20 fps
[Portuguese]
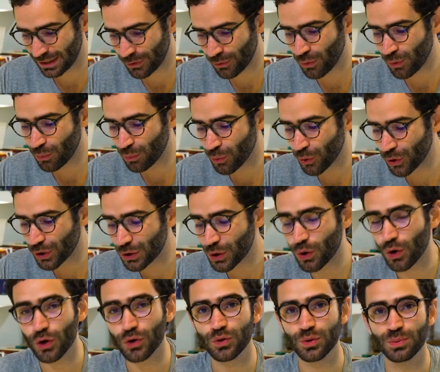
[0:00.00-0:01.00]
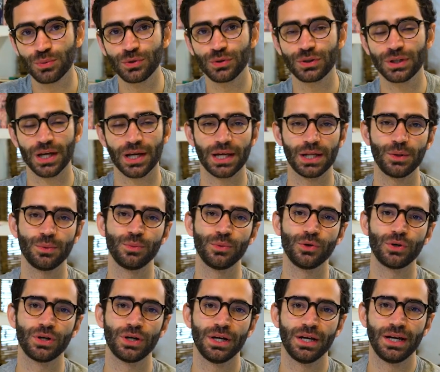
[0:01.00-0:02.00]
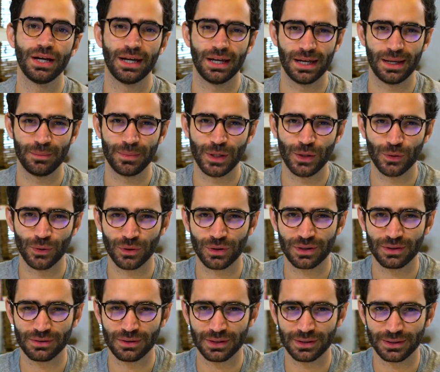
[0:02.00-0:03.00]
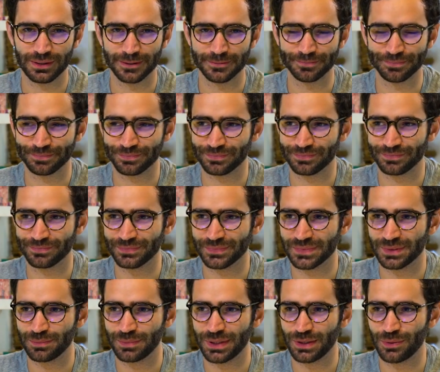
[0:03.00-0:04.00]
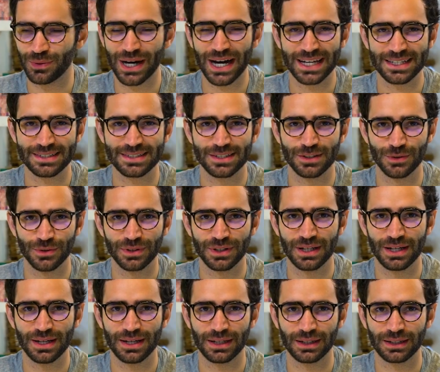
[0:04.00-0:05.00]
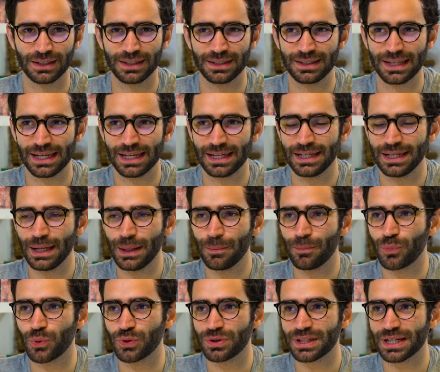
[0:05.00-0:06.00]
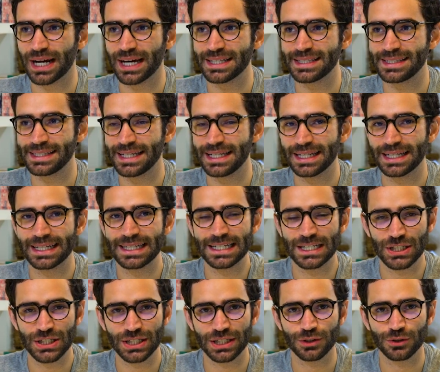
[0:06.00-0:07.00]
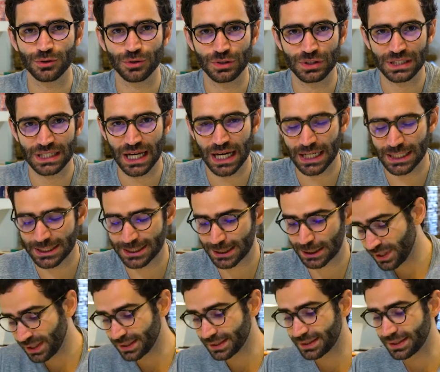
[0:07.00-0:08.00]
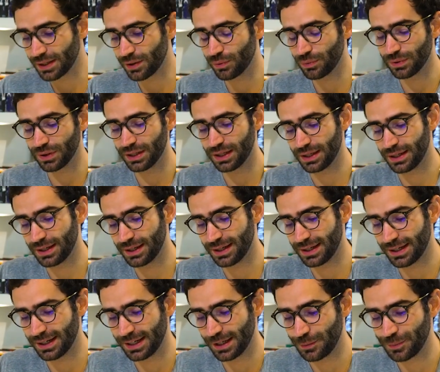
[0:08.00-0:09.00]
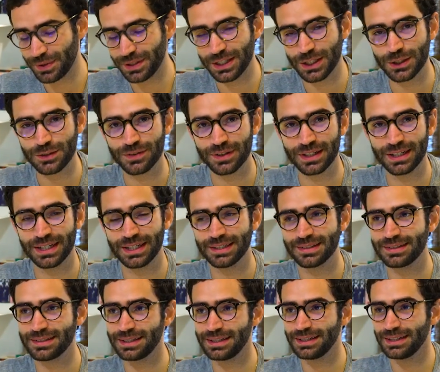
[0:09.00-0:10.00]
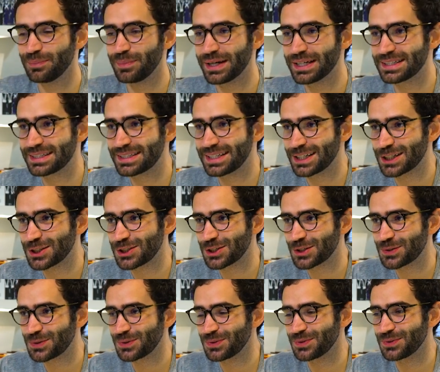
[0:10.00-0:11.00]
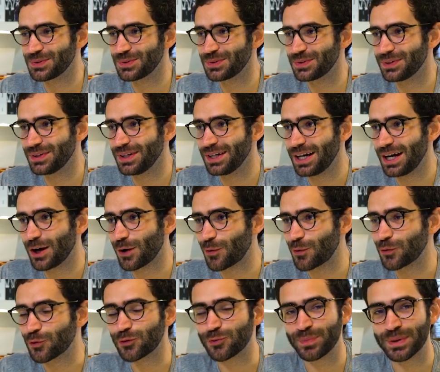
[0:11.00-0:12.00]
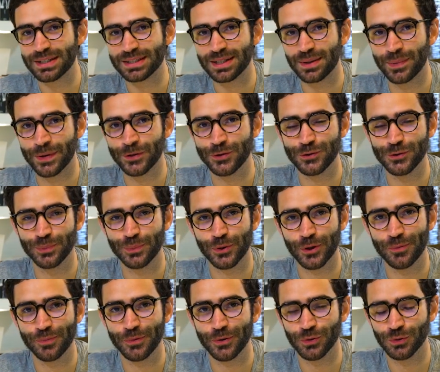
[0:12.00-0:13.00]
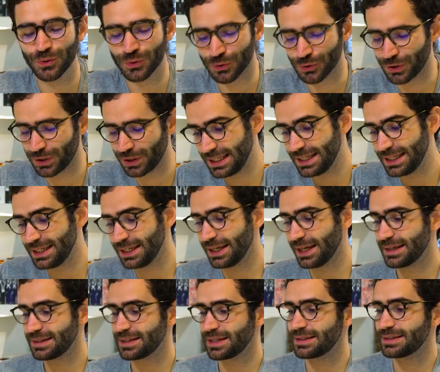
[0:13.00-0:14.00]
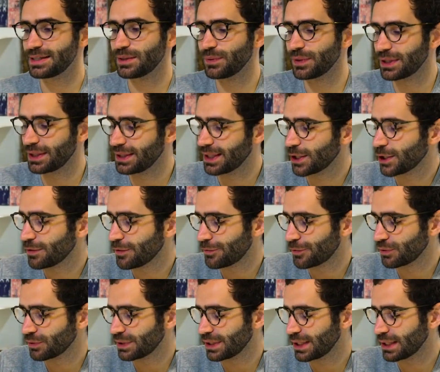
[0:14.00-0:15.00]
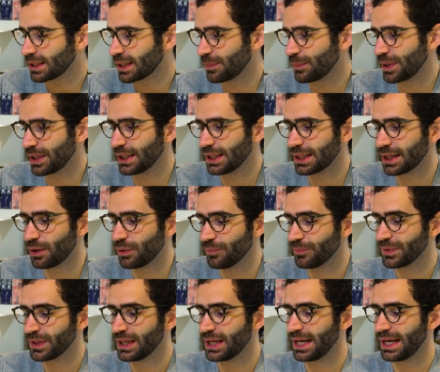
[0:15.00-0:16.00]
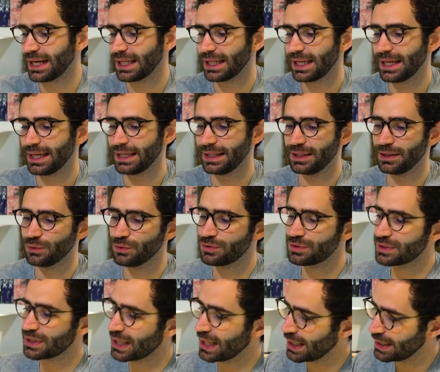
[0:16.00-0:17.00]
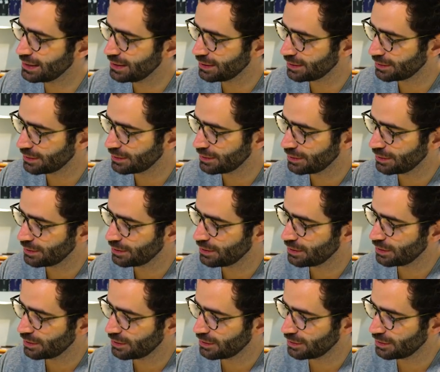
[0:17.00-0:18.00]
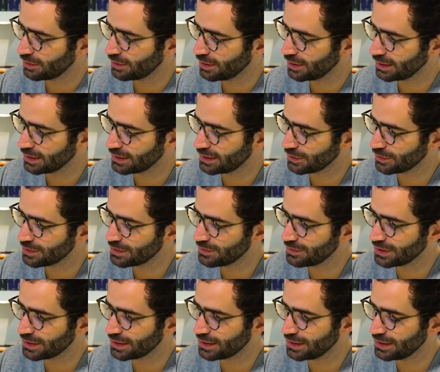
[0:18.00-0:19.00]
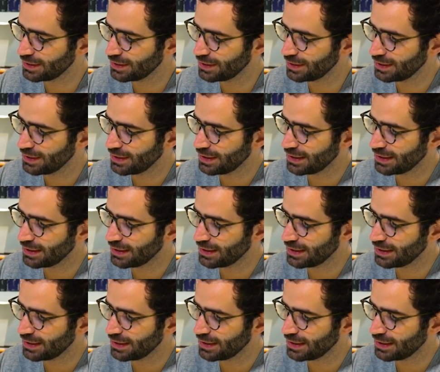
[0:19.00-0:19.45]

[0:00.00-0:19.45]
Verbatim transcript: é um humor que eu gosto muito, que é aquele humor é, meio... É, meio ácido, né? Que tem por trás dele críticas sociais. Então uh, eu me identifiquei assim bastante com alguns pensamentos do próprio autor. E essa edição aqui da Nova Fronteira tá bem legal. Ela é ilustrada, né? Então você vê aqui,